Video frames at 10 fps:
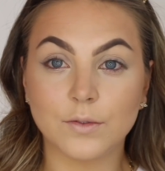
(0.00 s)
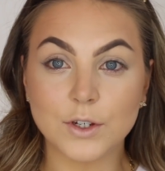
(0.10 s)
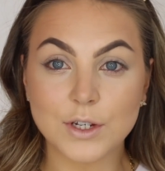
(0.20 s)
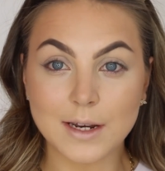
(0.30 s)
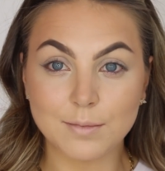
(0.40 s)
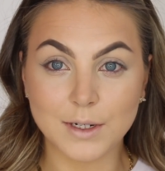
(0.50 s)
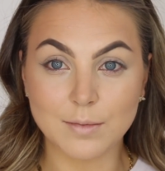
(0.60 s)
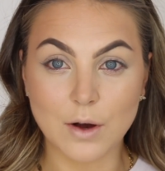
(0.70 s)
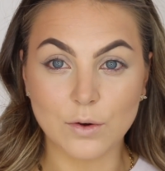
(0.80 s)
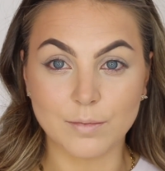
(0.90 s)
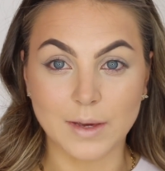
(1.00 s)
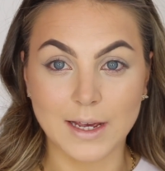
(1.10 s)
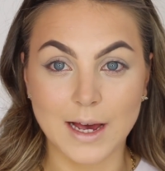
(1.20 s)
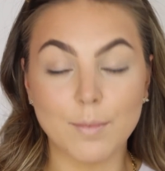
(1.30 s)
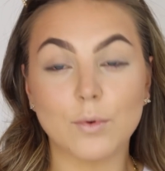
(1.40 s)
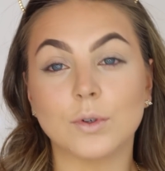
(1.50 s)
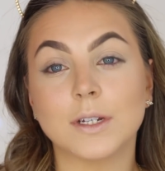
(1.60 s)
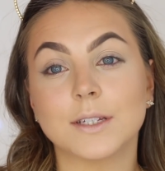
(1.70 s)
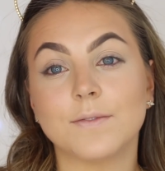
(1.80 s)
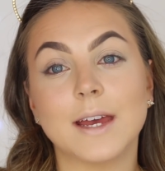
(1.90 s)
Wir starten mit dem Augen-Make-up
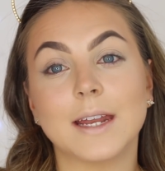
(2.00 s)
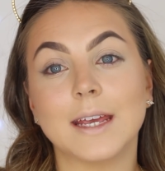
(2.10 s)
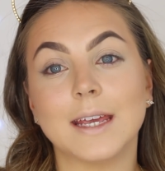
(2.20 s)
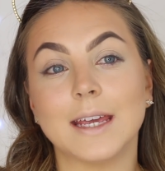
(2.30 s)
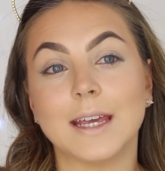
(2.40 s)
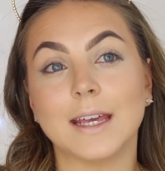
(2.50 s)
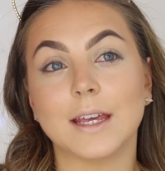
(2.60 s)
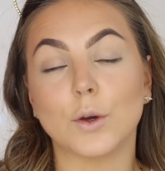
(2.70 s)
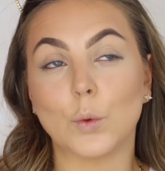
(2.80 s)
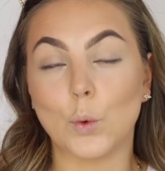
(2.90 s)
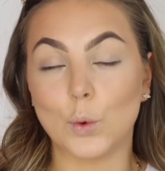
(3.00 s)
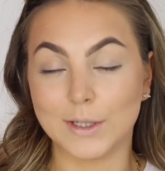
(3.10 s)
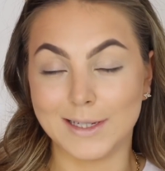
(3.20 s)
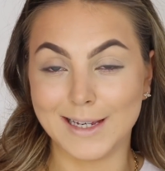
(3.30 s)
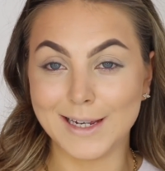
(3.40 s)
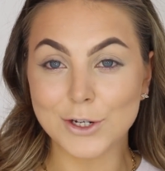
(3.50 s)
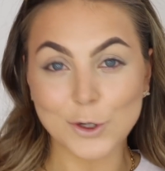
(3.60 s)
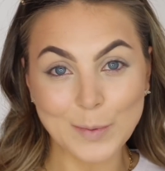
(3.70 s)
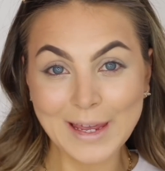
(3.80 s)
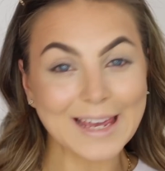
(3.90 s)
und das werde ich rosé
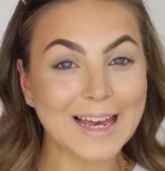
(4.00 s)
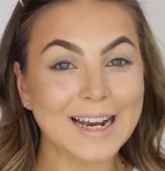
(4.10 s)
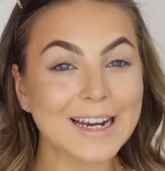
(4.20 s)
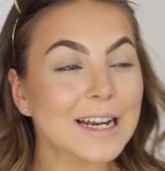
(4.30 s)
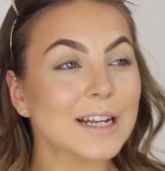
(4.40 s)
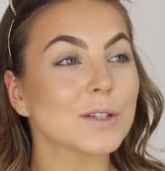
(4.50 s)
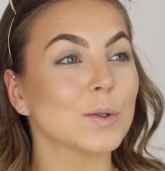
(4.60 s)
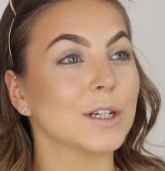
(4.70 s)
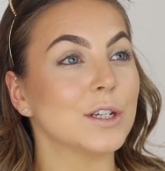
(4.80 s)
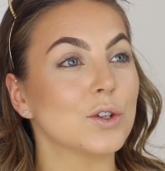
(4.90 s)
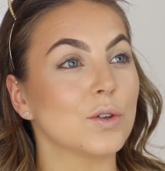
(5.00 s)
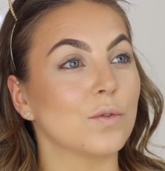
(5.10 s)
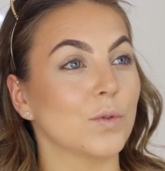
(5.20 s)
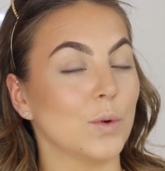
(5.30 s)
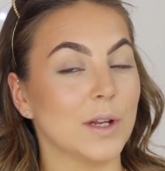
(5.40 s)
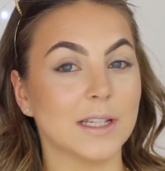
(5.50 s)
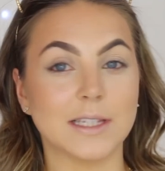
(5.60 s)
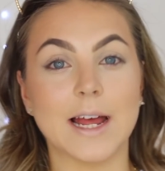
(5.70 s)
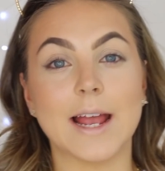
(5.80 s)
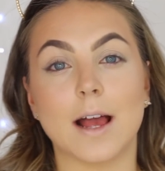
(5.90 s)
schminken, so richtig schön
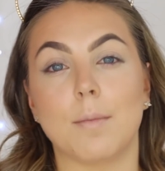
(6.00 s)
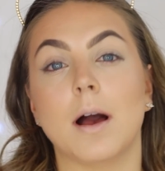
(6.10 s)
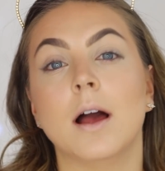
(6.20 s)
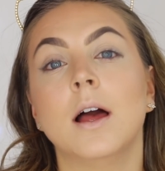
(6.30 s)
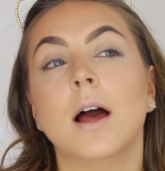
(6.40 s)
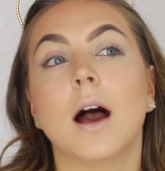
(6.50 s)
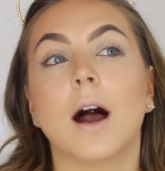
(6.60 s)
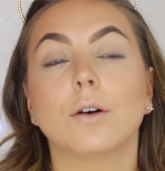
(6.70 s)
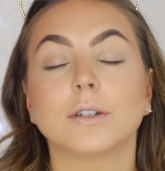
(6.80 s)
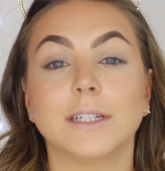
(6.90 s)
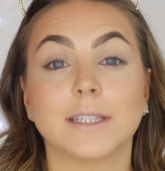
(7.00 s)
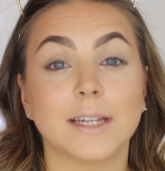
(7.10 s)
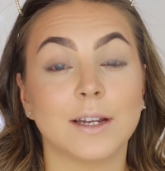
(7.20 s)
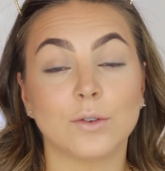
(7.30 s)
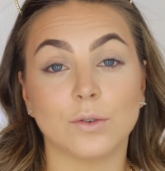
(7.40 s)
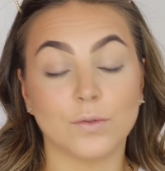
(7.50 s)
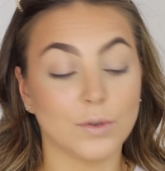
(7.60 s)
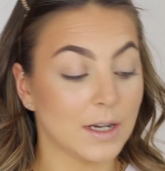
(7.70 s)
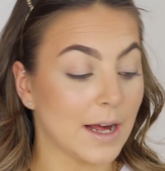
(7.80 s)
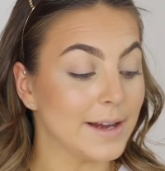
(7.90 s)
frühlingslike, aber auch dezent und
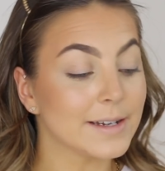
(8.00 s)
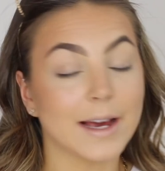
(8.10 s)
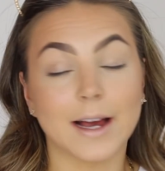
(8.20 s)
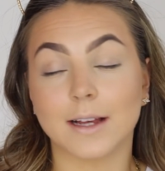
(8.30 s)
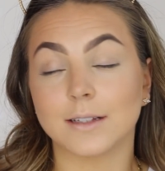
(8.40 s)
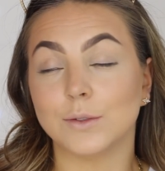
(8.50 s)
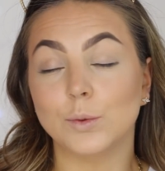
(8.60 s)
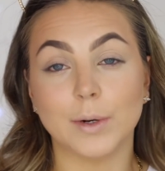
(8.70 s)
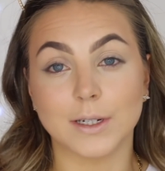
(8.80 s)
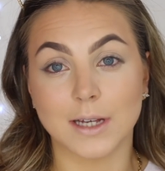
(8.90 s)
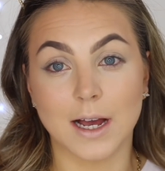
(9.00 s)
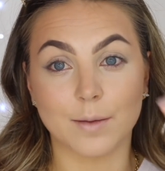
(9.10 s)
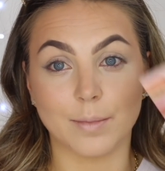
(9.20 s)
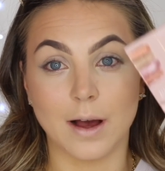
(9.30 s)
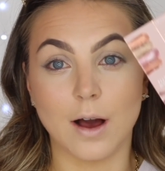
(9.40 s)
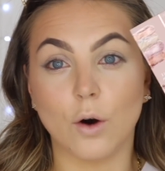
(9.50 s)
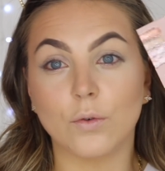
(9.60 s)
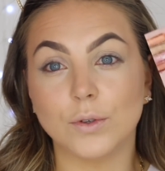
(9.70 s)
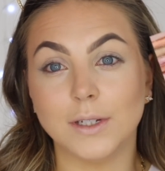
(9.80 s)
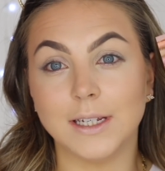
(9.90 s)
für den Alltag super tragbar, auch
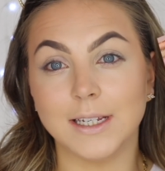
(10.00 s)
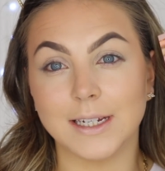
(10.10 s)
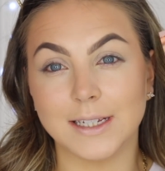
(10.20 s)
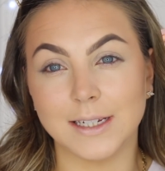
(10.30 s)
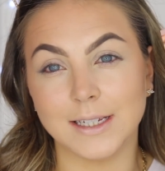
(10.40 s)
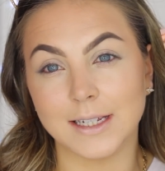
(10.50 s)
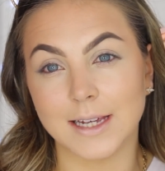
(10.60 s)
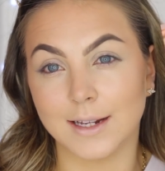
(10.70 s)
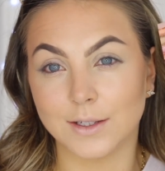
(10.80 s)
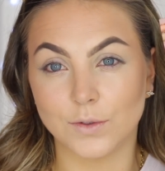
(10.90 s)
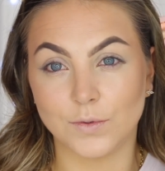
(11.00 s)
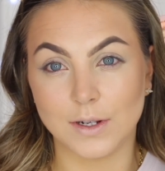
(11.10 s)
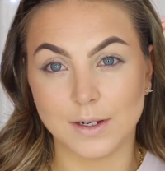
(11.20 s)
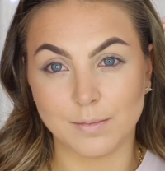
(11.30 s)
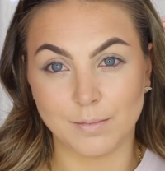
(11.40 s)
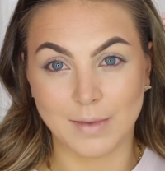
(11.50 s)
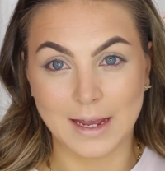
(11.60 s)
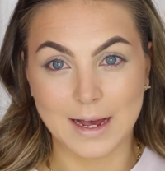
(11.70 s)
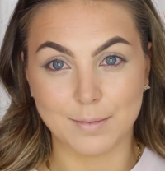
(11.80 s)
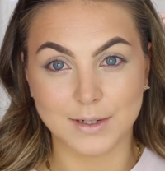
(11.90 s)
für diejenigen, die nicht ganz so viel
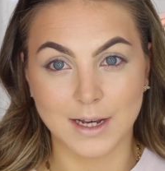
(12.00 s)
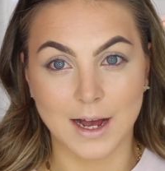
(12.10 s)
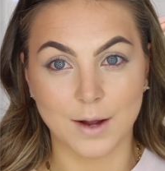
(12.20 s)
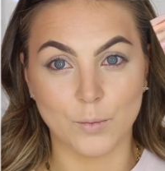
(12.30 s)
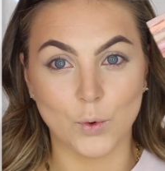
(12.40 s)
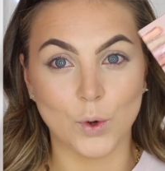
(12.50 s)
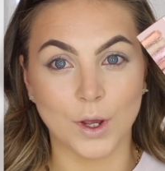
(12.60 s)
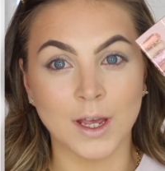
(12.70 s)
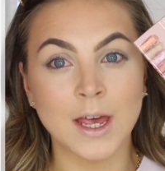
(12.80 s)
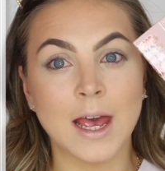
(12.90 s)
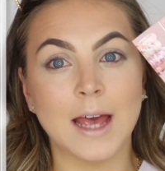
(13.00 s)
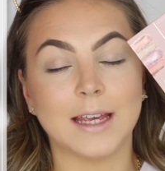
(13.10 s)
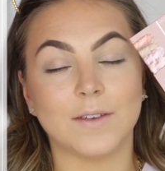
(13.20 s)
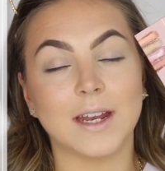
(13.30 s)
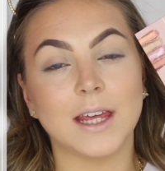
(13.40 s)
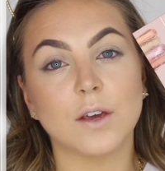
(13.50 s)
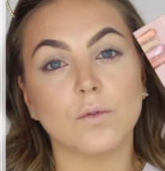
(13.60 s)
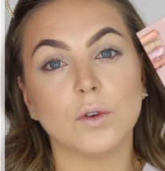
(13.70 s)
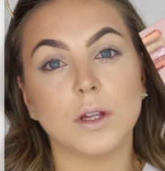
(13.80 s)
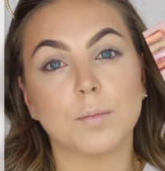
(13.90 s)
Make-up tragen mögen. Ich werde hier
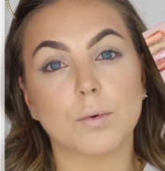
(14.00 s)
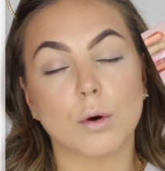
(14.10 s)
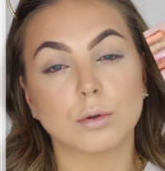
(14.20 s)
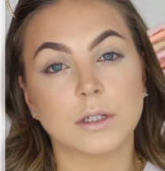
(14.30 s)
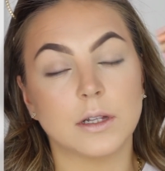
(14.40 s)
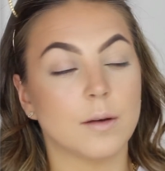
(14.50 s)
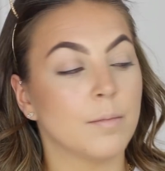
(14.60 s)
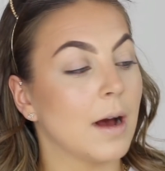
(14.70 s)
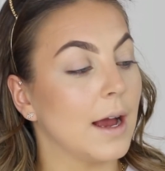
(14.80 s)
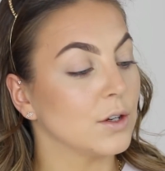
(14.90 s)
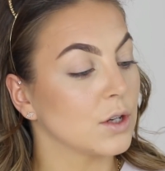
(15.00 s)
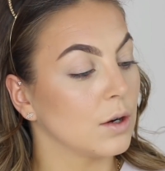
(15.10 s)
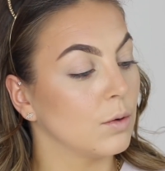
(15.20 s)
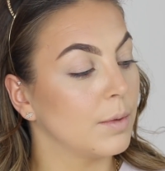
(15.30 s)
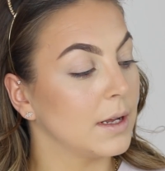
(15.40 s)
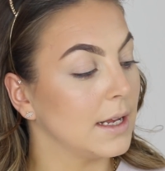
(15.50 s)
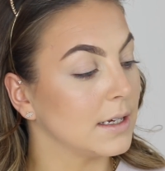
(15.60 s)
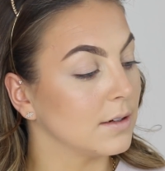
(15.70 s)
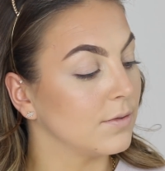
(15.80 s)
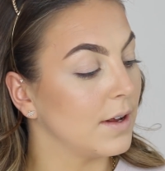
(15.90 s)
für die Pro Slim Eyeshadow
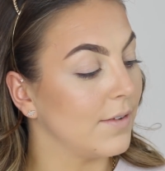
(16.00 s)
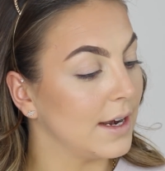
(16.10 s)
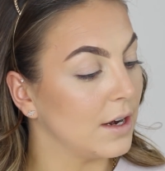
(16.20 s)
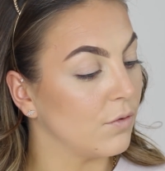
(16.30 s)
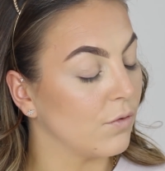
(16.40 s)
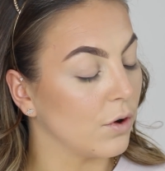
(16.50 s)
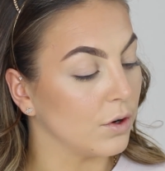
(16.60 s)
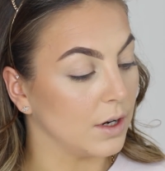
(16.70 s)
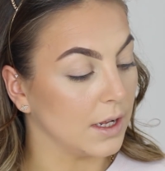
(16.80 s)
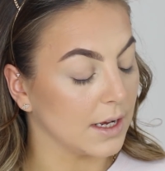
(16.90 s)
Palette verwenden von